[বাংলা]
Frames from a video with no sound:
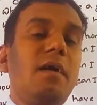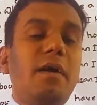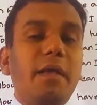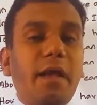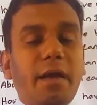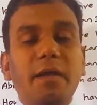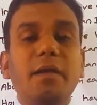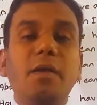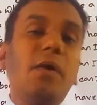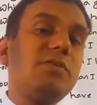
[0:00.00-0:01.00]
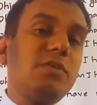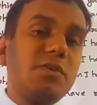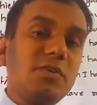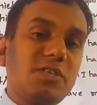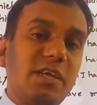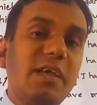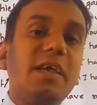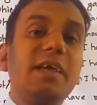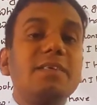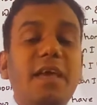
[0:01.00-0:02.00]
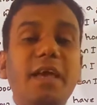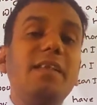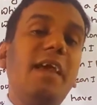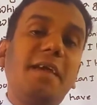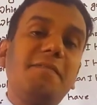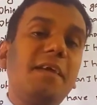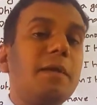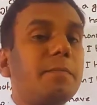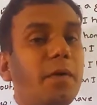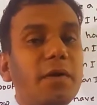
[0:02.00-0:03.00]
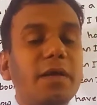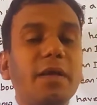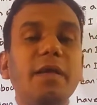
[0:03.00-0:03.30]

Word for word: আর এখানে লক্ষণীয় যে ক্যান হ্যাভ এর পরে